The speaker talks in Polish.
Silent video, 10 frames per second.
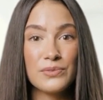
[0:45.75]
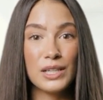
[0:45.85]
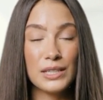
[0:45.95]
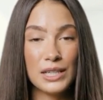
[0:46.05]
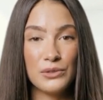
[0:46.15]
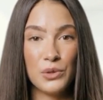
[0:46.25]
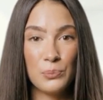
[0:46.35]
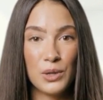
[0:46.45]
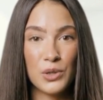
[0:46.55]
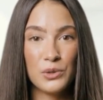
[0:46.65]
Jeśli
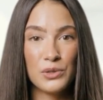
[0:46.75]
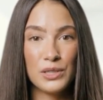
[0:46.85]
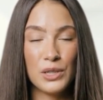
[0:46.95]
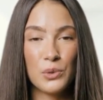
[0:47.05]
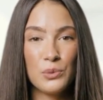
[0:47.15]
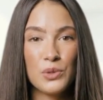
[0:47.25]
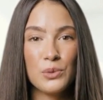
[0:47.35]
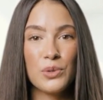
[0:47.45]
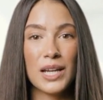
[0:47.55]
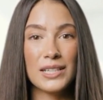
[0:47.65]
Twój produkt lub
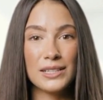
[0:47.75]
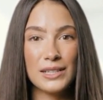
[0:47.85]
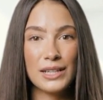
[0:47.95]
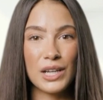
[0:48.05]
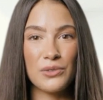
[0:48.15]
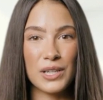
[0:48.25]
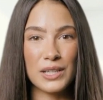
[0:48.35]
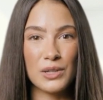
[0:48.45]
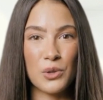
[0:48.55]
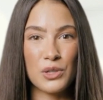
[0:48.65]
usługa jest
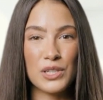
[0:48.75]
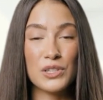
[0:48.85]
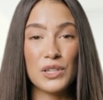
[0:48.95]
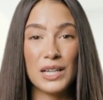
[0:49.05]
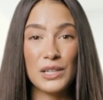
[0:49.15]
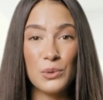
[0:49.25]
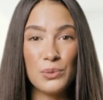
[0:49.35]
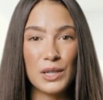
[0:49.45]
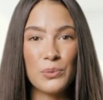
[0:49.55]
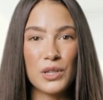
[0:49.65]
skierowana do określonej
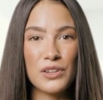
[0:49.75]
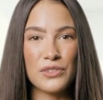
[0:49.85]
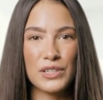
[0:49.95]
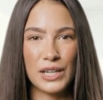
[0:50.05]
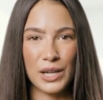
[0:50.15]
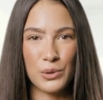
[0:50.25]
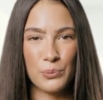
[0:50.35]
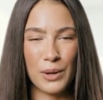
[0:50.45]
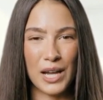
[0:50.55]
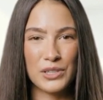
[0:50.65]
grupy demograficznej
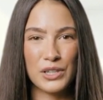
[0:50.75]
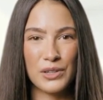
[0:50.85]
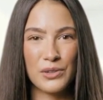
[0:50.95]
lub branży,